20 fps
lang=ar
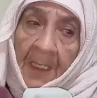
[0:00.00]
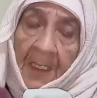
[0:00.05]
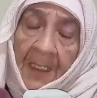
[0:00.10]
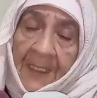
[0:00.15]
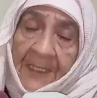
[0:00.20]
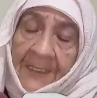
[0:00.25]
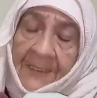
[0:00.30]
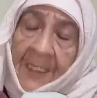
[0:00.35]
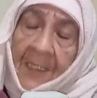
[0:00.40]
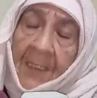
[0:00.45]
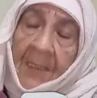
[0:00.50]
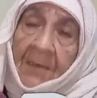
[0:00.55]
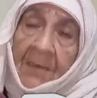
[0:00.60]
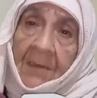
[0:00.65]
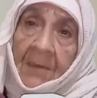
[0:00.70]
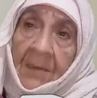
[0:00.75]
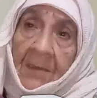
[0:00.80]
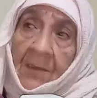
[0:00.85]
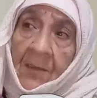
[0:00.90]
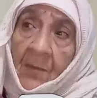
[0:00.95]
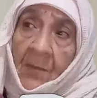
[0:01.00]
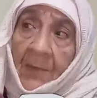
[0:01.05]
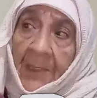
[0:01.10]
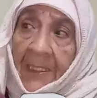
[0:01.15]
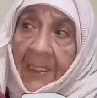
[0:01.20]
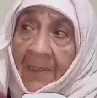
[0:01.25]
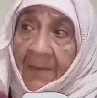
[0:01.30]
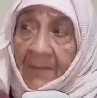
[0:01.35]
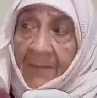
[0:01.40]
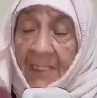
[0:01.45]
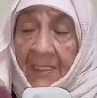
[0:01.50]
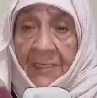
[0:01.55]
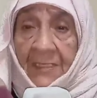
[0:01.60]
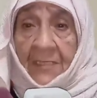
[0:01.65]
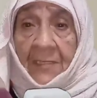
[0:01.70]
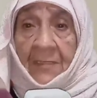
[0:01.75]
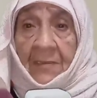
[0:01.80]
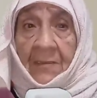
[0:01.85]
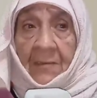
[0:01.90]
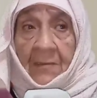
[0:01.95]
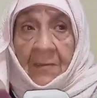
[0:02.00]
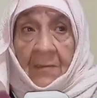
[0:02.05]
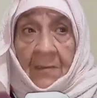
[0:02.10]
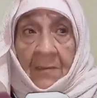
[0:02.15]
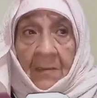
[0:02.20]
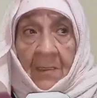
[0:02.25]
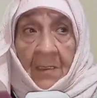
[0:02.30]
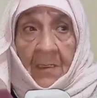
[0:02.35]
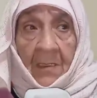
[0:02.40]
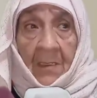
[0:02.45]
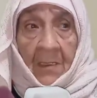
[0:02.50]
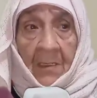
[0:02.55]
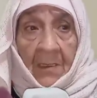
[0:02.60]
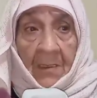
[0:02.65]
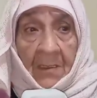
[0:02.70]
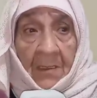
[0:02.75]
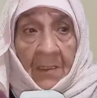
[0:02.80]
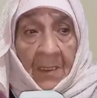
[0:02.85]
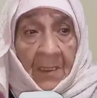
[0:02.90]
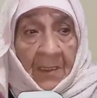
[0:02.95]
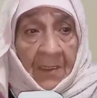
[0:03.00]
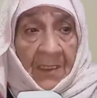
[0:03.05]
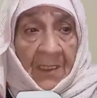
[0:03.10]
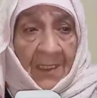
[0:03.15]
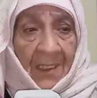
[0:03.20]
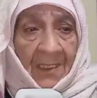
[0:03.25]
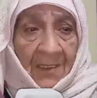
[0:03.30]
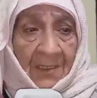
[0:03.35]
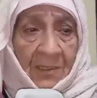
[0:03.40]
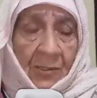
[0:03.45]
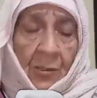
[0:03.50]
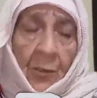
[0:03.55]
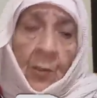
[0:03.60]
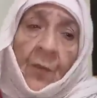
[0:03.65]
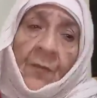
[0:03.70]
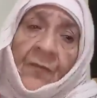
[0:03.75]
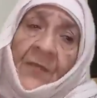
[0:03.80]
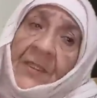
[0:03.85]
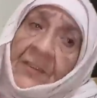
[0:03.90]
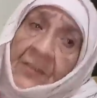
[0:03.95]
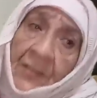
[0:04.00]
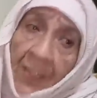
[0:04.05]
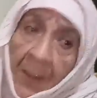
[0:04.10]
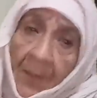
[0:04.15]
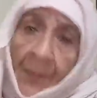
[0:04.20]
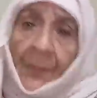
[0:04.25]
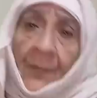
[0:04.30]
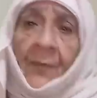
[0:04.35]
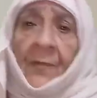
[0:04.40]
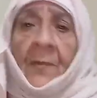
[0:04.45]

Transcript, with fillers: غيتا يوم الخميس يعني كانت لو 29